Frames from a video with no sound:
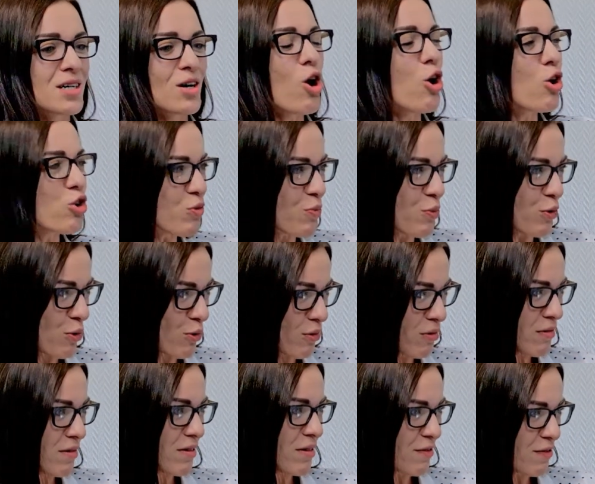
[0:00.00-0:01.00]

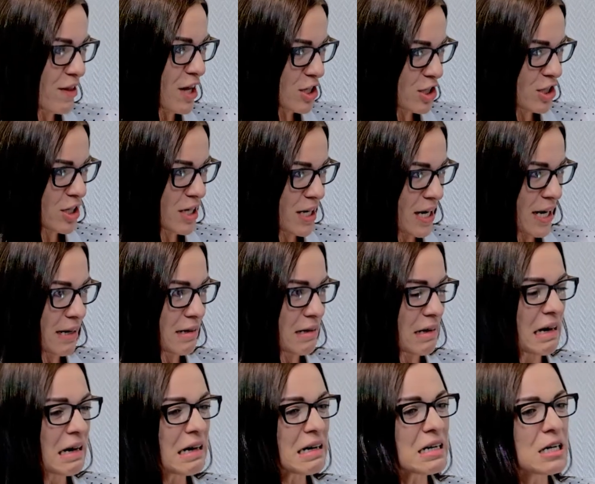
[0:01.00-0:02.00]
odbiór w naszych
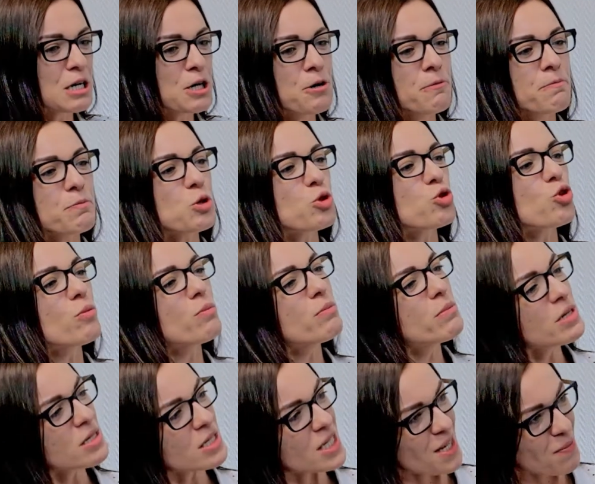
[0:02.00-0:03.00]
rękach, to
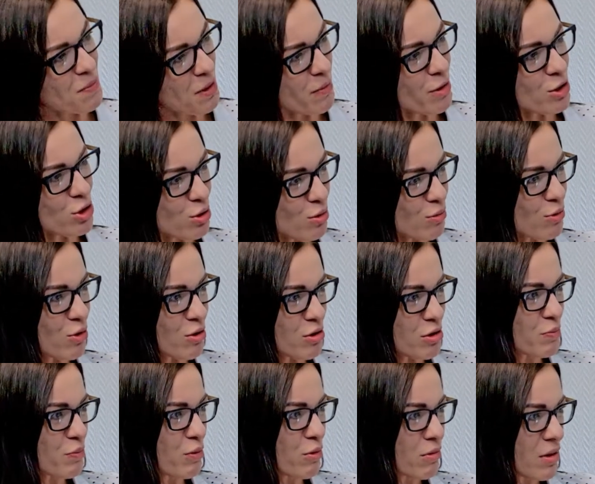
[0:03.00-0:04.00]
my zajmiemy się tą
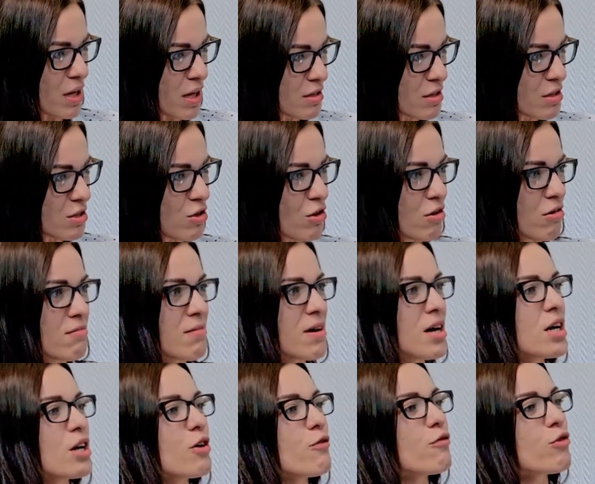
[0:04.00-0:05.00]
korespondencją,
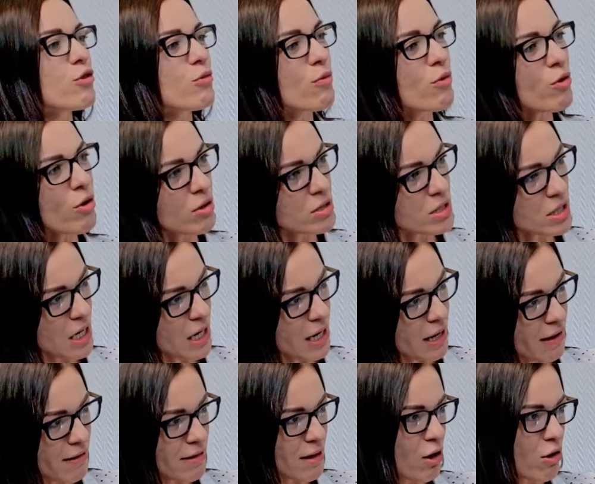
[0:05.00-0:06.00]
informując
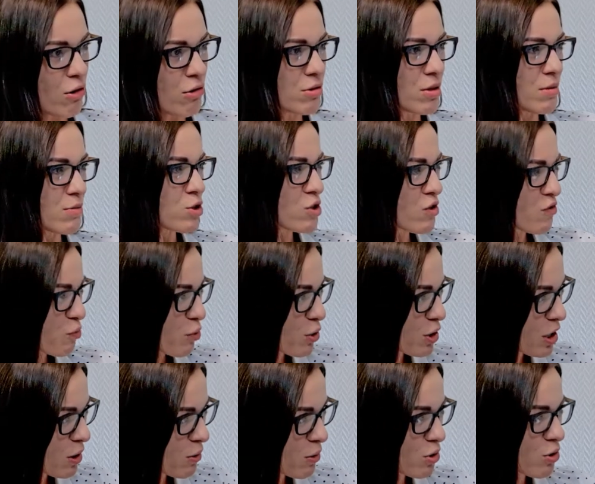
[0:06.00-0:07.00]
klienta o tym, co
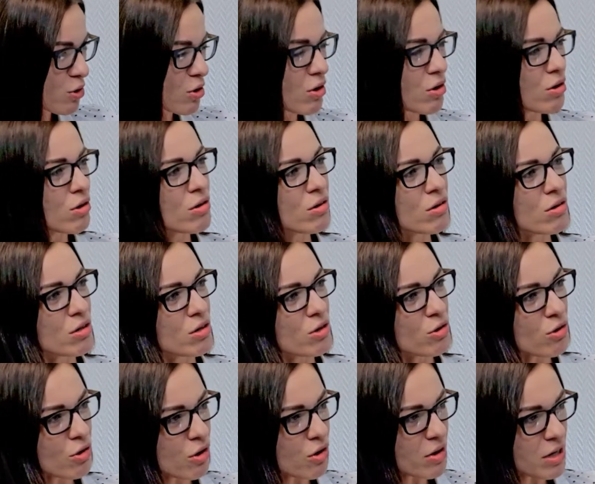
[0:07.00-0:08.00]
wpłynęło do, e,
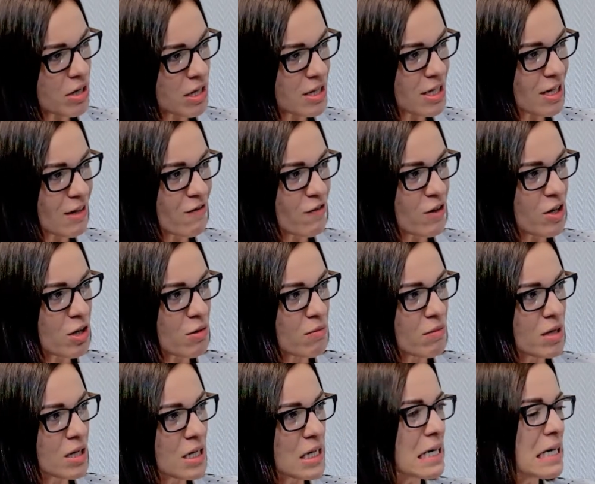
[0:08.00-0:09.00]
do konkretnej
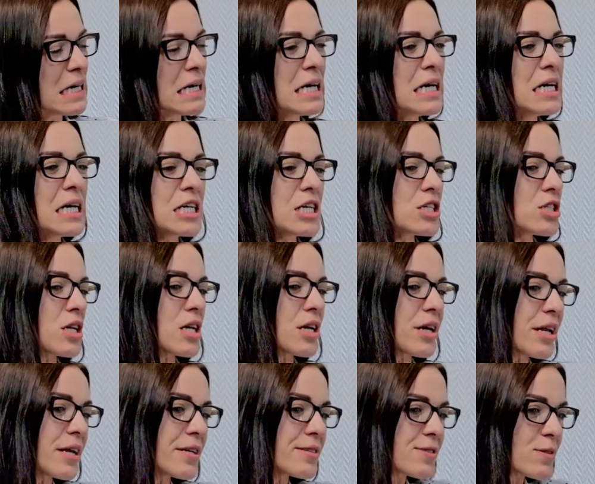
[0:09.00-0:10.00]
firmy. Jeżeli
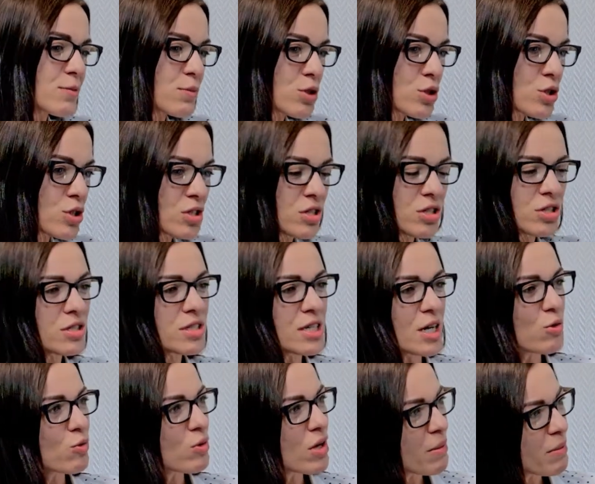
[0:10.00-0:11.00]
klient sobie życzy,
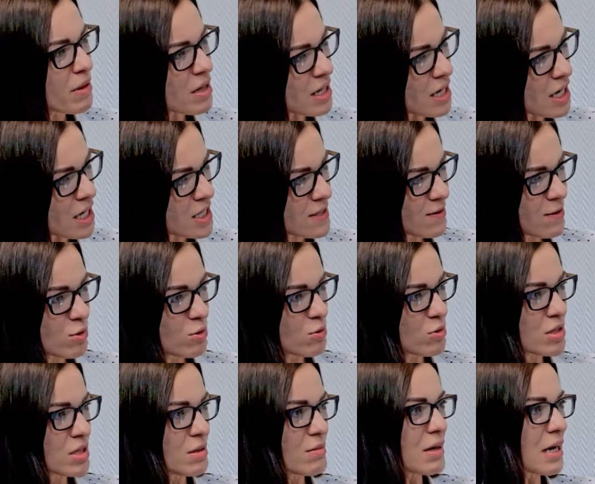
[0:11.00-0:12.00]
skanujemy treść, w związku
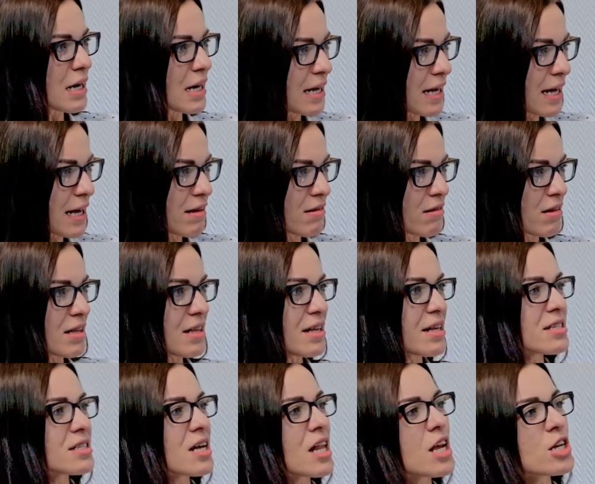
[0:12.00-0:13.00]
z tym klient,
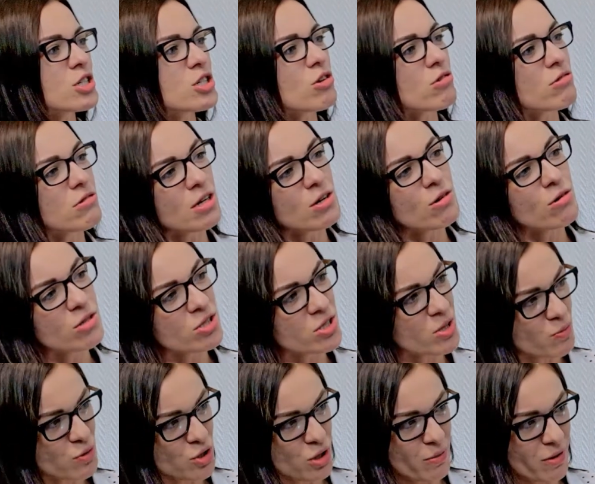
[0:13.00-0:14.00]
niezależnie od tego,
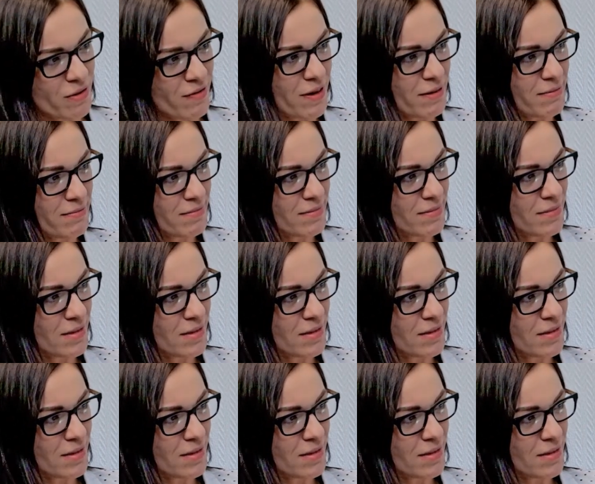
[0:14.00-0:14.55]
gdzie przebywa,